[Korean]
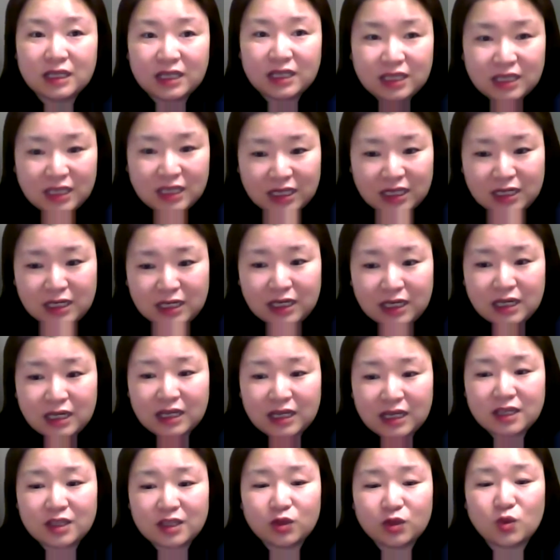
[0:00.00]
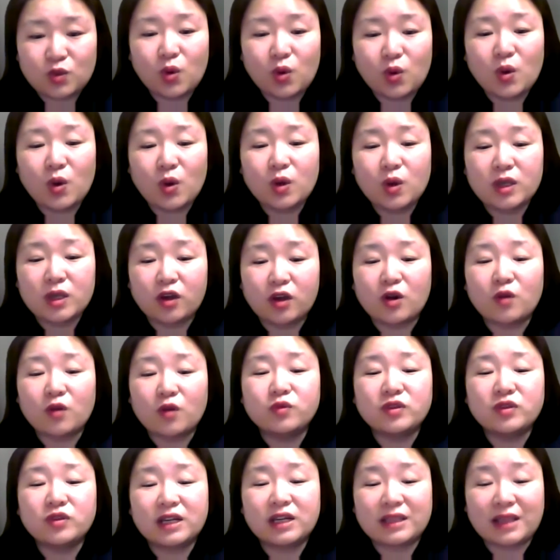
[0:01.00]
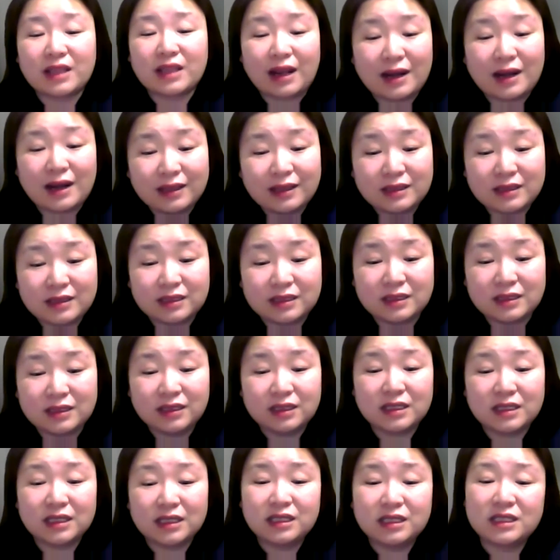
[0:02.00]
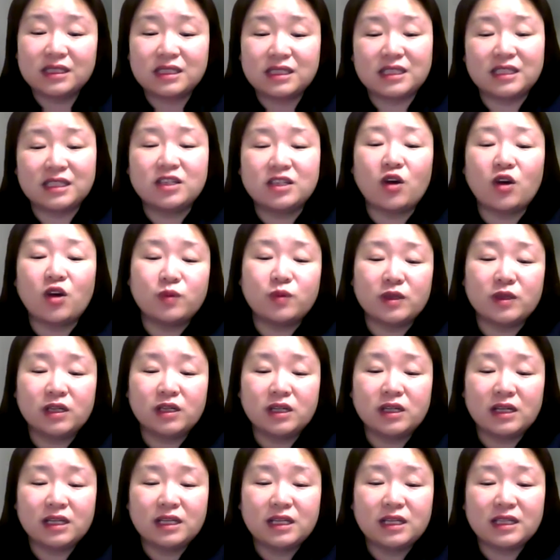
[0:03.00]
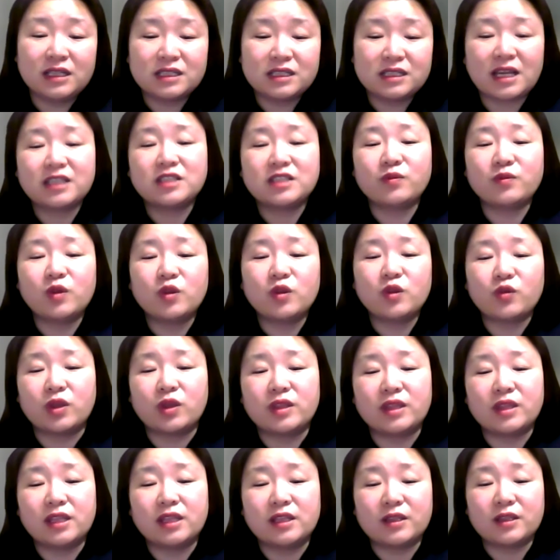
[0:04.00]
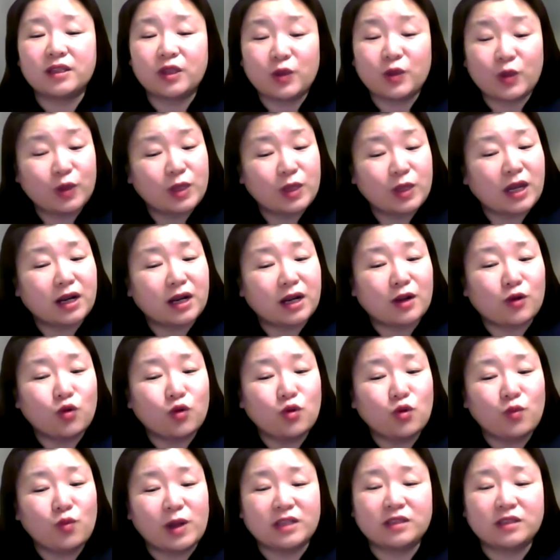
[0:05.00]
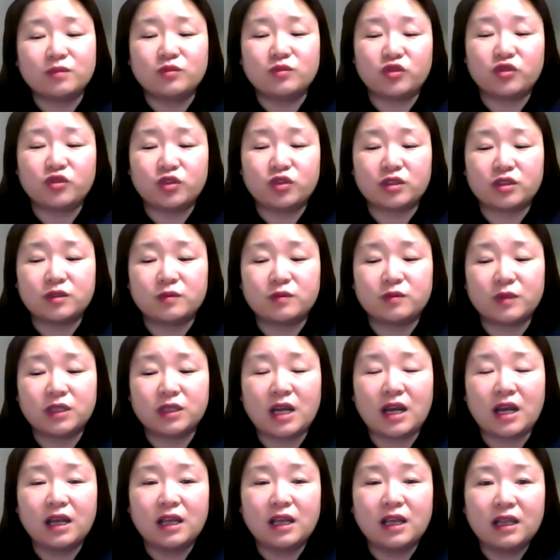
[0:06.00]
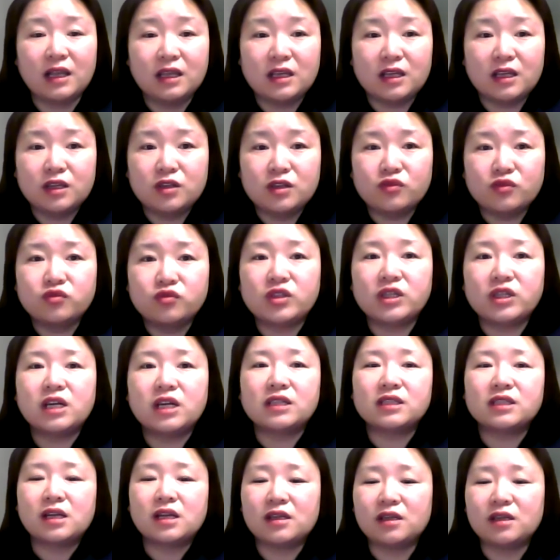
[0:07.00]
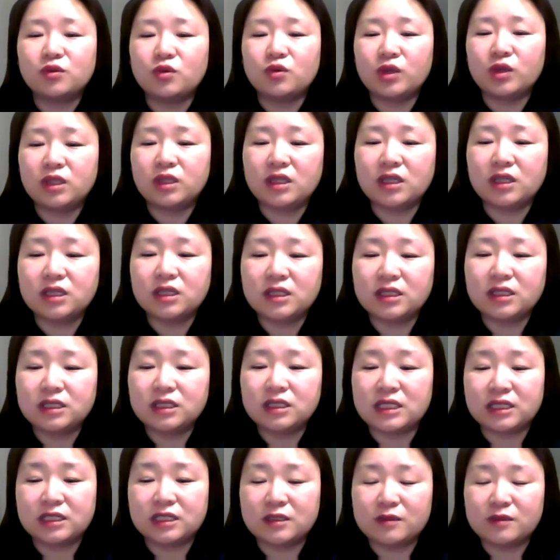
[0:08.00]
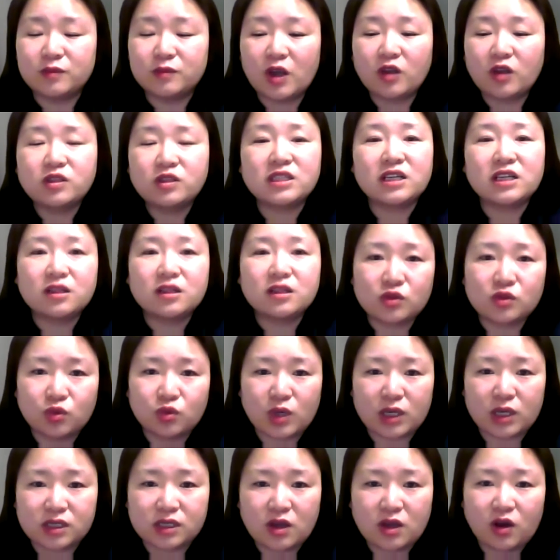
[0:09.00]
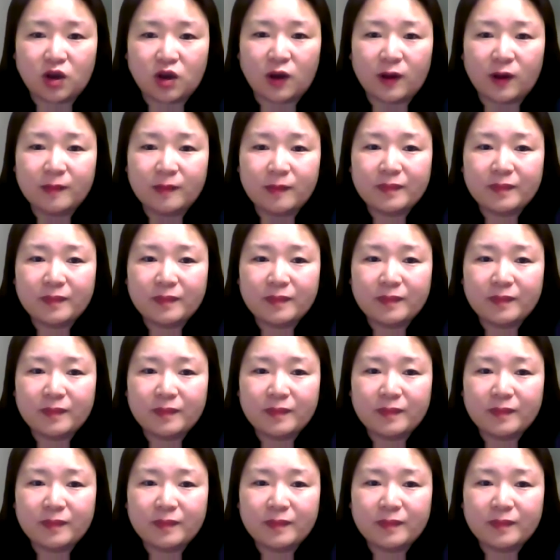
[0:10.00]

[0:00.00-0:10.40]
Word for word: 일, 또 여러분들의 달란트, 직업을 찾으면 된다라고 말씀 주셨습니다. 우리가 살고 있는 지금 현장 속에서